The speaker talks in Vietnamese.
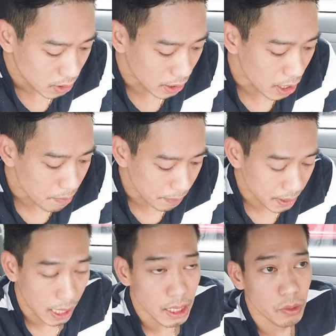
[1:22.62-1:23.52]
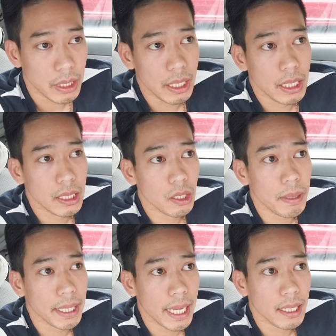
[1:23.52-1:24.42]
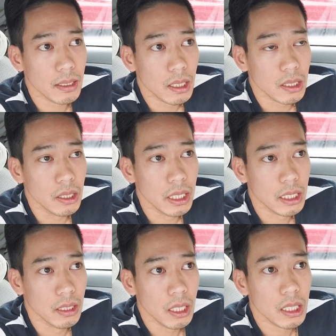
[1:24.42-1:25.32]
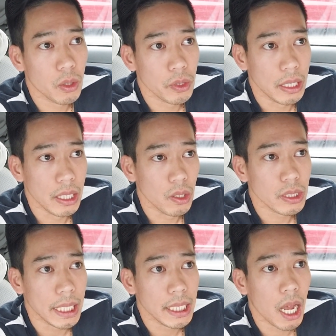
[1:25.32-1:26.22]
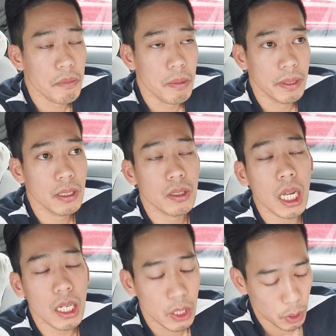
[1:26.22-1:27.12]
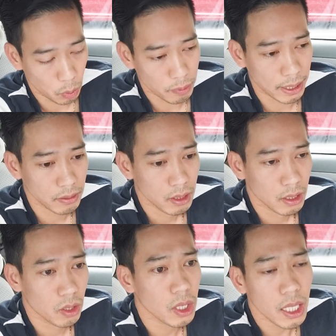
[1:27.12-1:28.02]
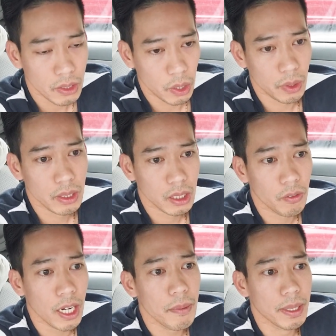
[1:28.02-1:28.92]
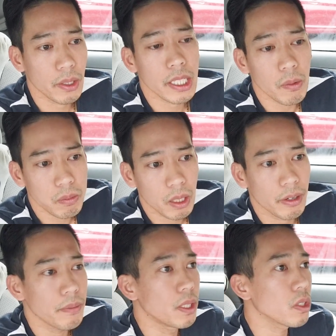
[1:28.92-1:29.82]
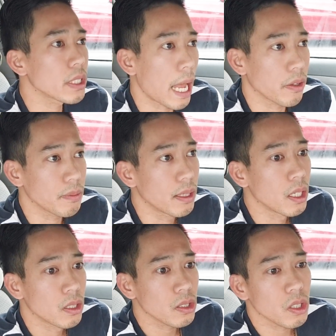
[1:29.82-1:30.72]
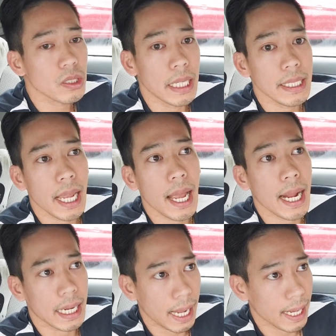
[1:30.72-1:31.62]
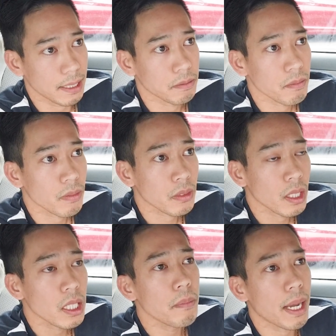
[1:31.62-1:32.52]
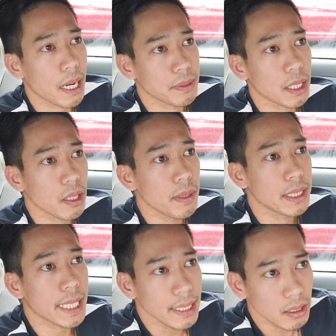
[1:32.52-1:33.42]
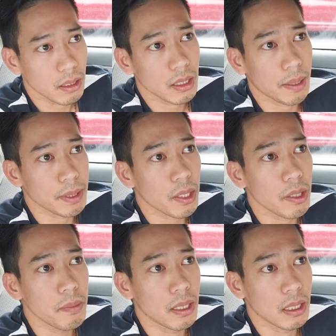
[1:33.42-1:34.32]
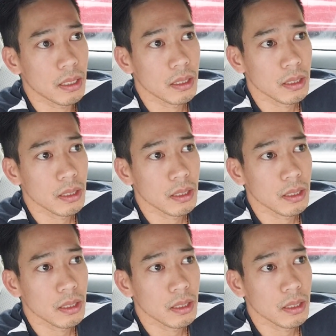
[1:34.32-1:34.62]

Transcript: sở dĩ mà mình kể câu chuyện này cho các bạn nghe đó thực sự thì những cái câu chuyện này nó xảy ra ở miền biển nó rất là nhiều các bạn nó rất là nhiều đi không phải là mình nói dốc không phải mình nói xạo nhưng mà nó nó xảy ra hàng ngày nhưng mà làm sao để mình tránh được làm sao để mình